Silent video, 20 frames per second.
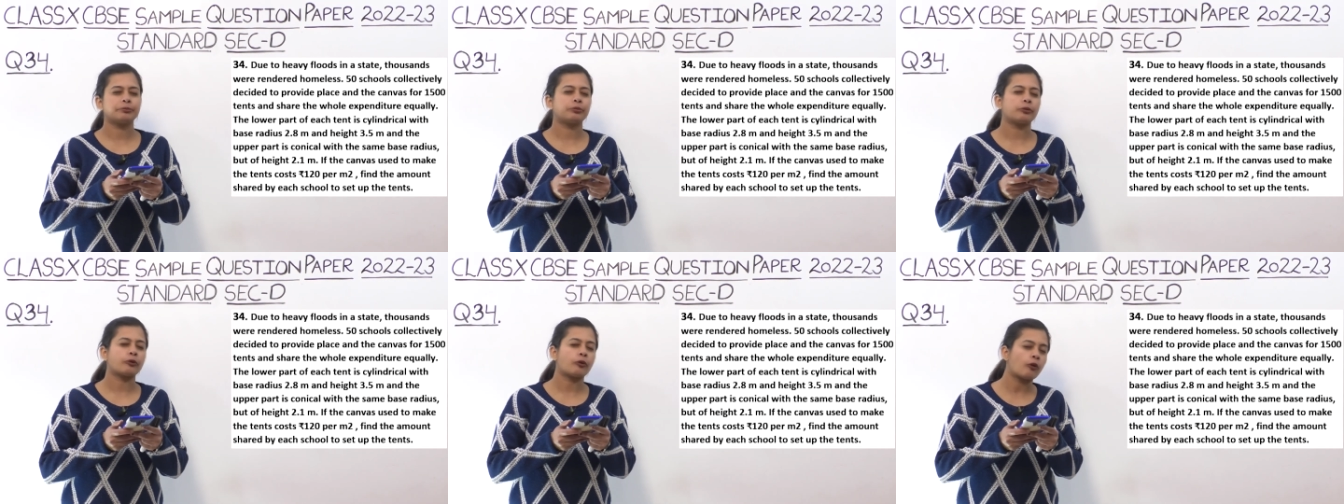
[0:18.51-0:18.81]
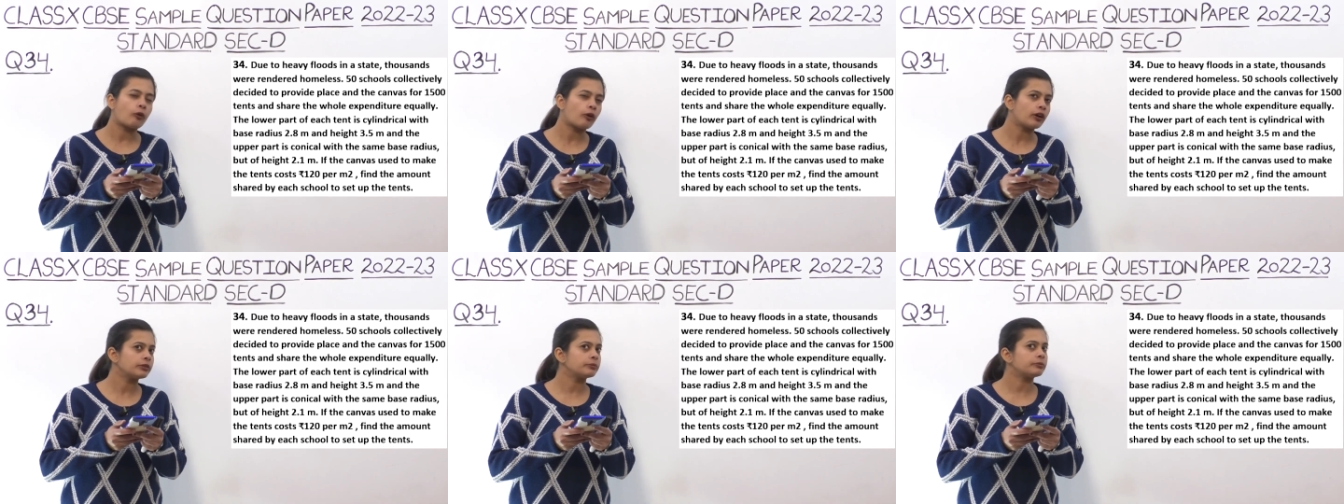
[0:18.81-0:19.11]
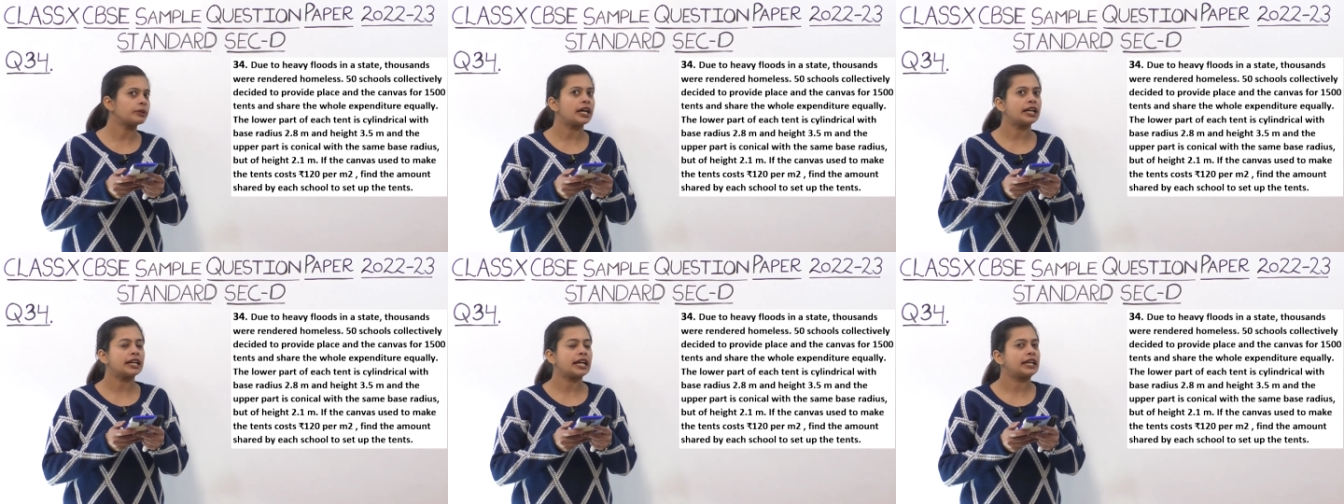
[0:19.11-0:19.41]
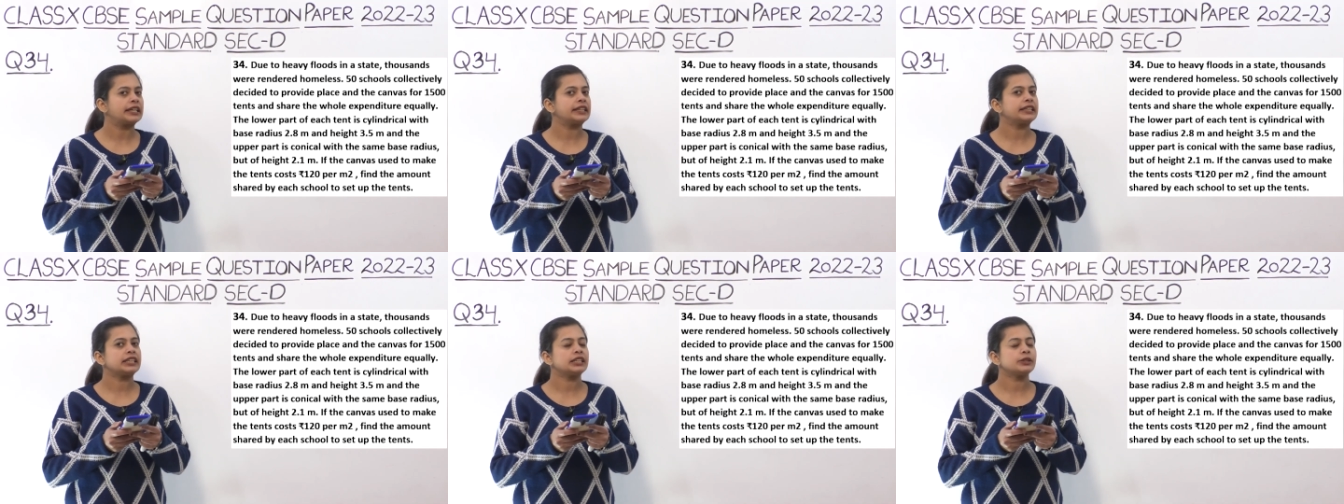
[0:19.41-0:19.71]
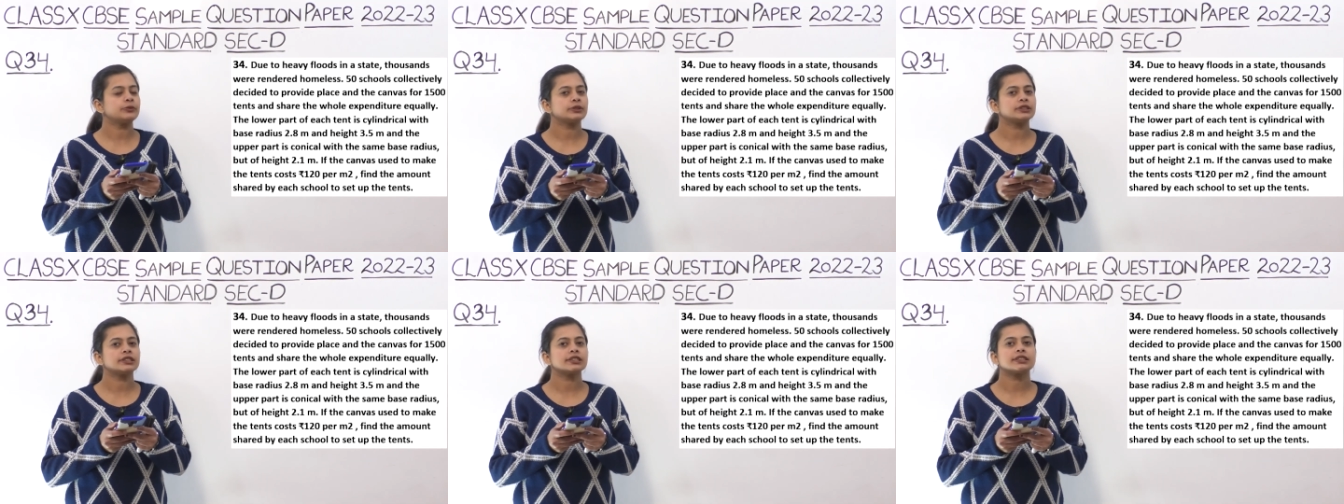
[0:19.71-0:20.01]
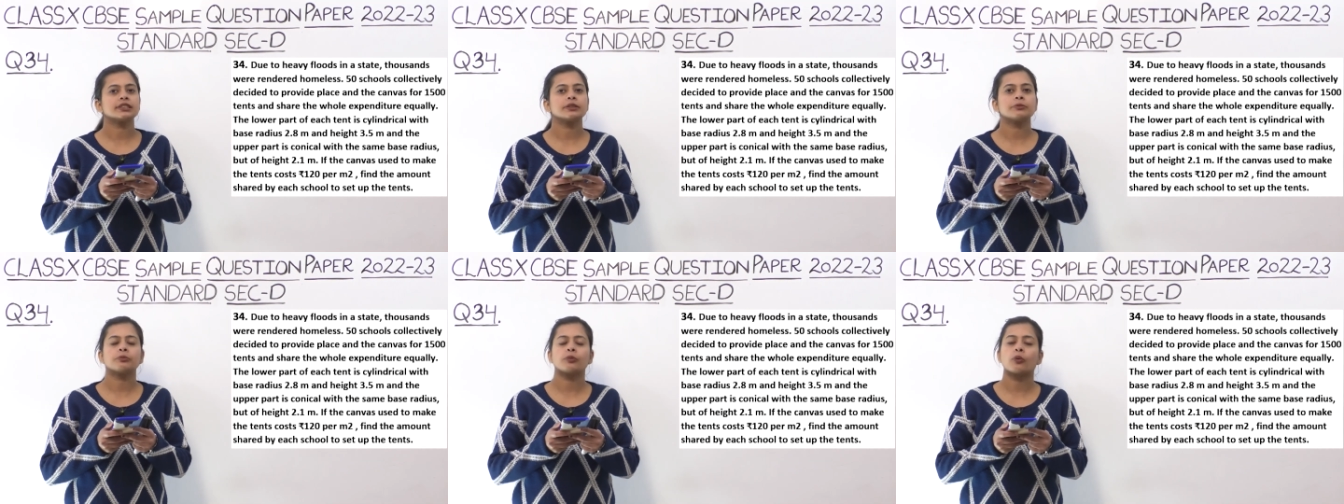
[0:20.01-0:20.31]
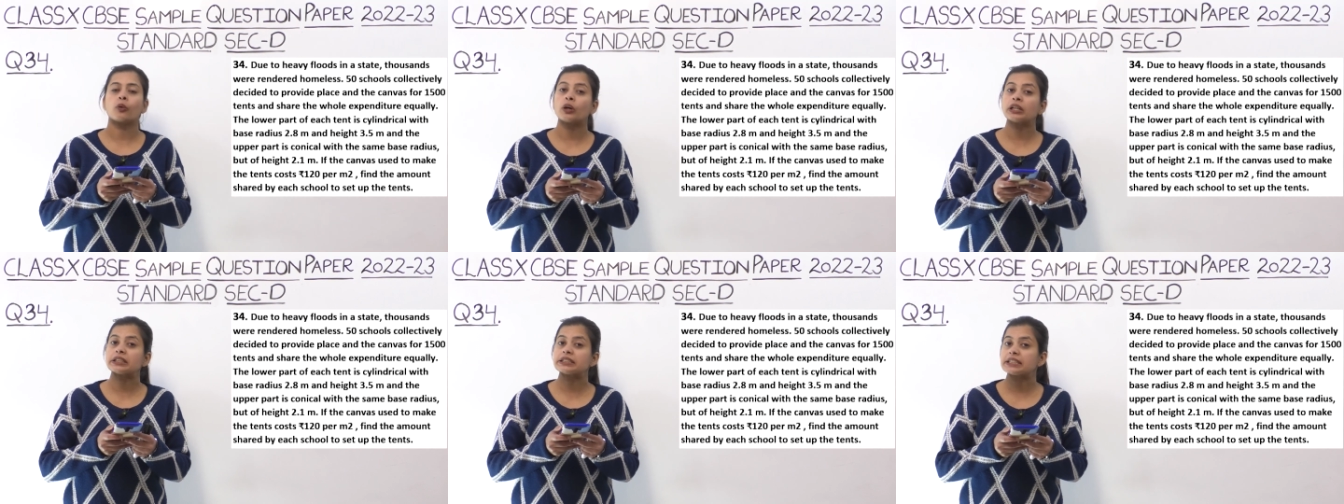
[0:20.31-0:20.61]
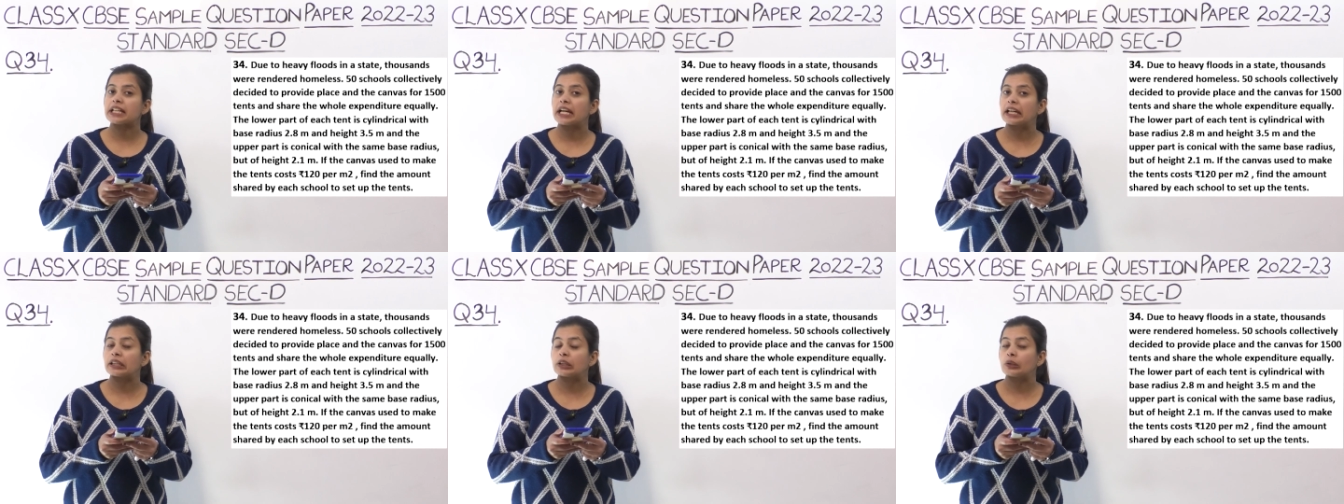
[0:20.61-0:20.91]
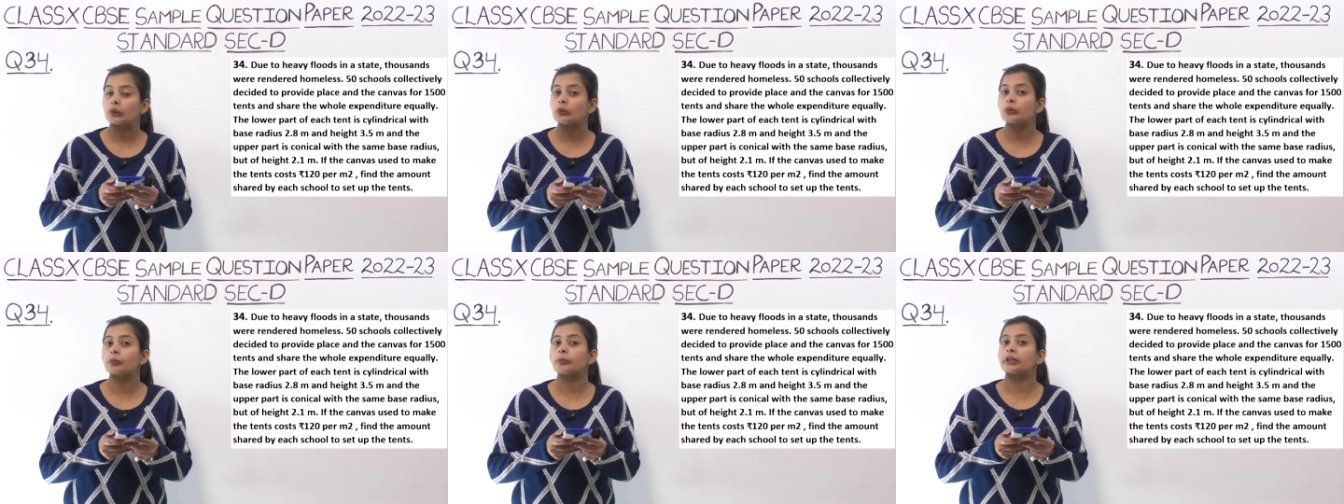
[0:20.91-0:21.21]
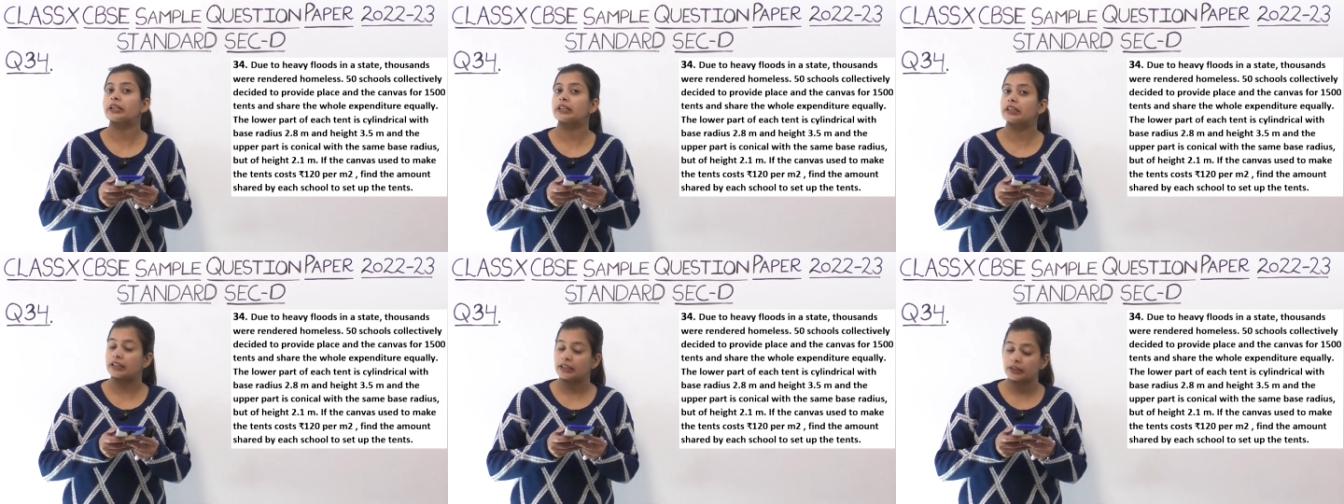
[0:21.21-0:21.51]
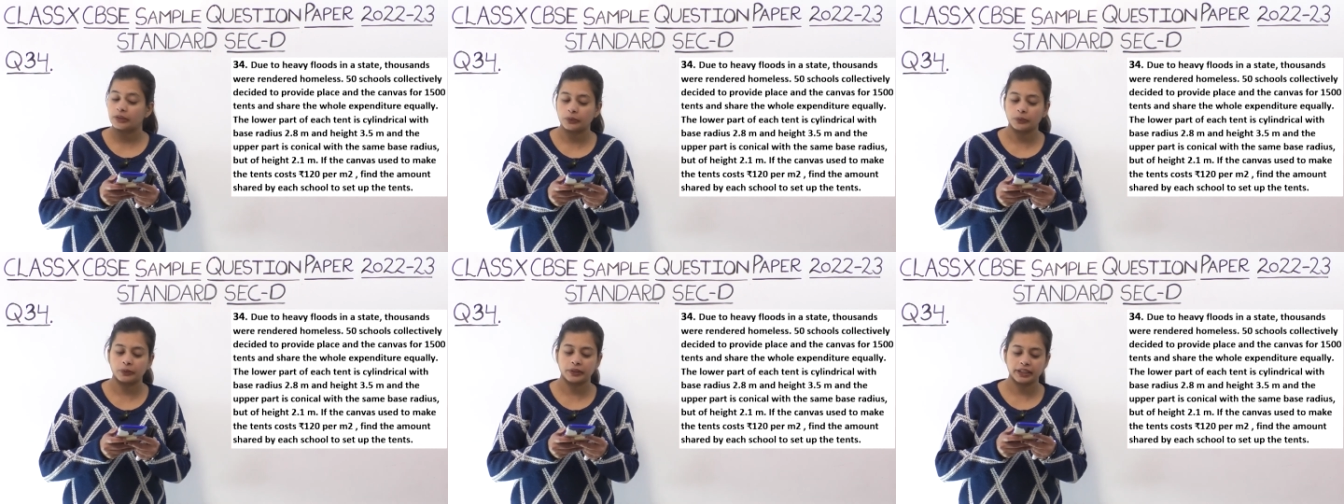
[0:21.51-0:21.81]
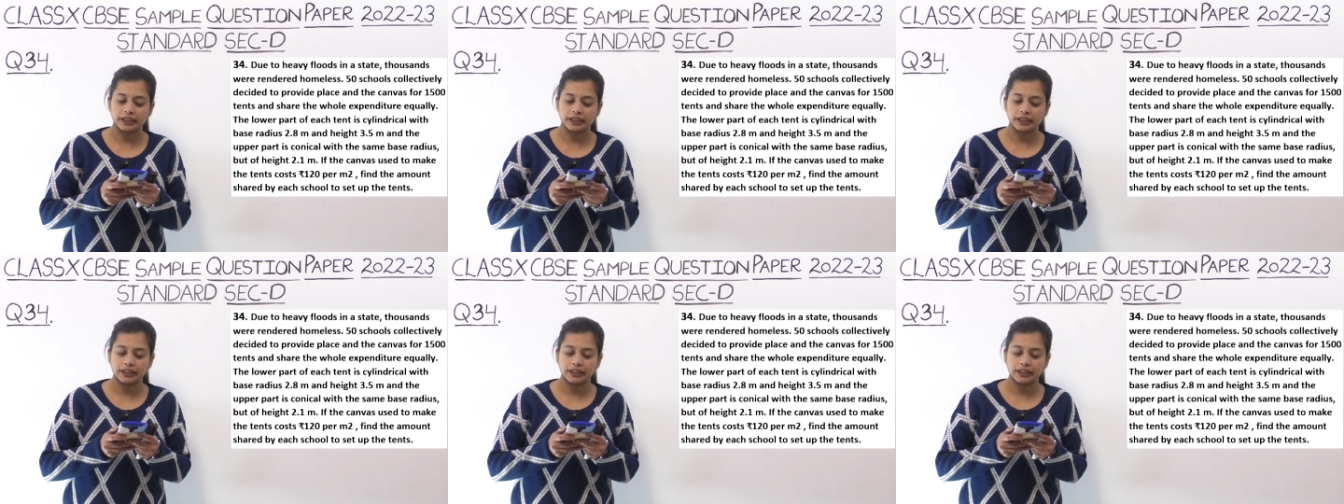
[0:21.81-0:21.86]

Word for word: बहुत बाढ़ आने की वजह से बहुत सारे लोग बेघर हो